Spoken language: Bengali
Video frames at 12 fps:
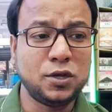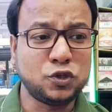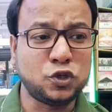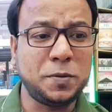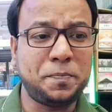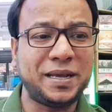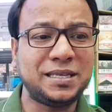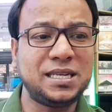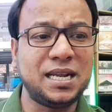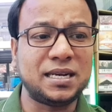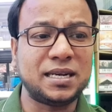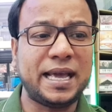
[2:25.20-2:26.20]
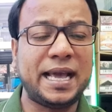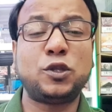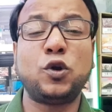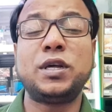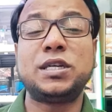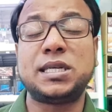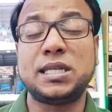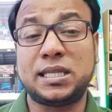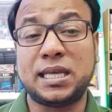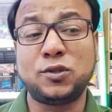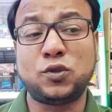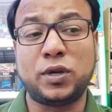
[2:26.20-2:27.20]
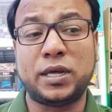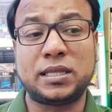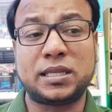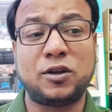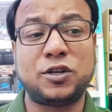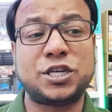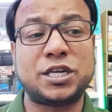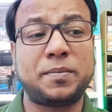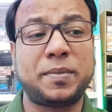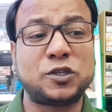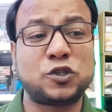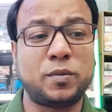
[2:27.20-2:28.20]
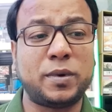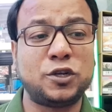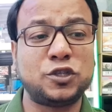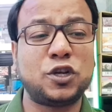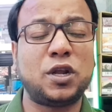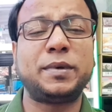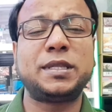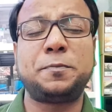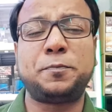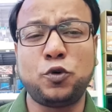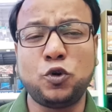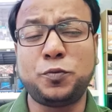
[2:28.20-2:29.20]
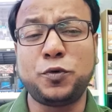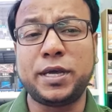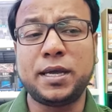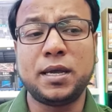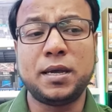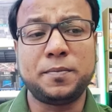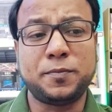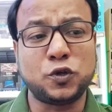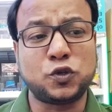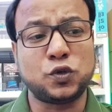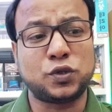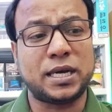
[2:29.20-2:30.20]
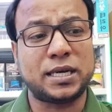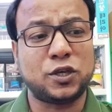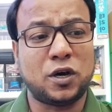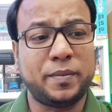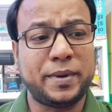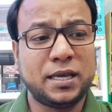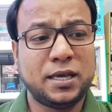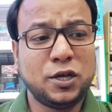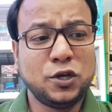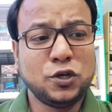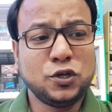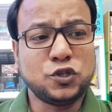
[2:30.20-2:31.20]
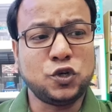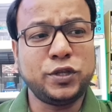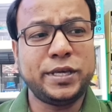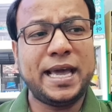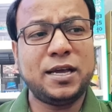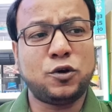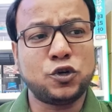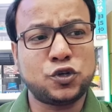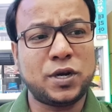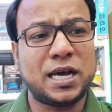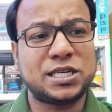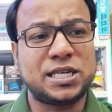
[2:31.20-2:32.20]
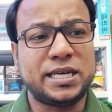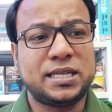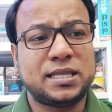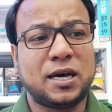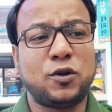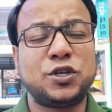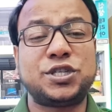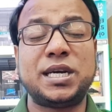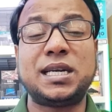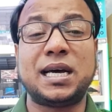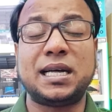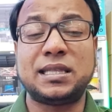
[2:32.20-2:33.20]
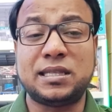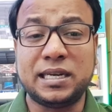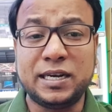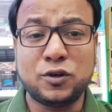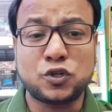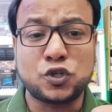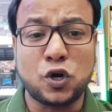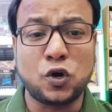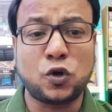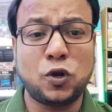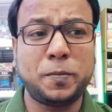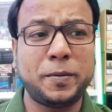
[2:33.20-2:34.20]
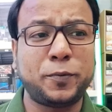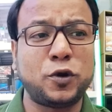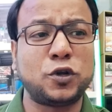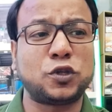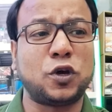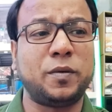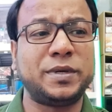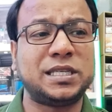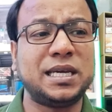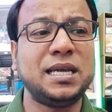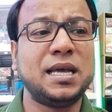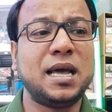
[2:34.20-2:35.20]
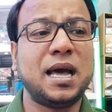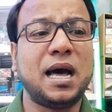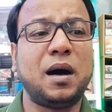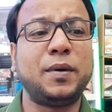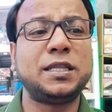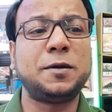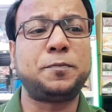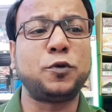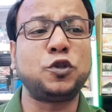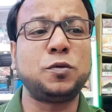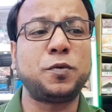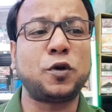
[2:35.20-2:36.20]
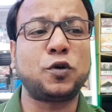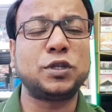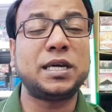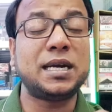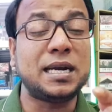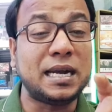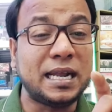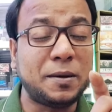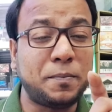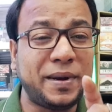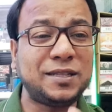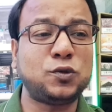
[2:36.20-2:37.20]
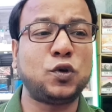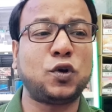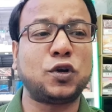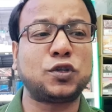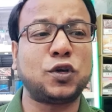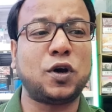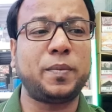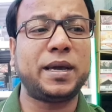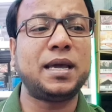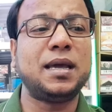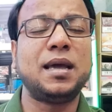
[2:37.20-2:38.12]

যদি প্রেসিডেন্ট এই ধরনের সিদ্ধান্ত নেন তাহলে সেটা বাস্তবায়নের জন্য আমাদের পুরোপুরি প্রস্তুত থাকতে হবে যদি এই ঘোষণা আসে তাহলে সেটা দৃঢ় সংকল্পে পরিণত হবে যে আমাদের প্রতিপক্ষদের নিবৃত্ত করতে হবে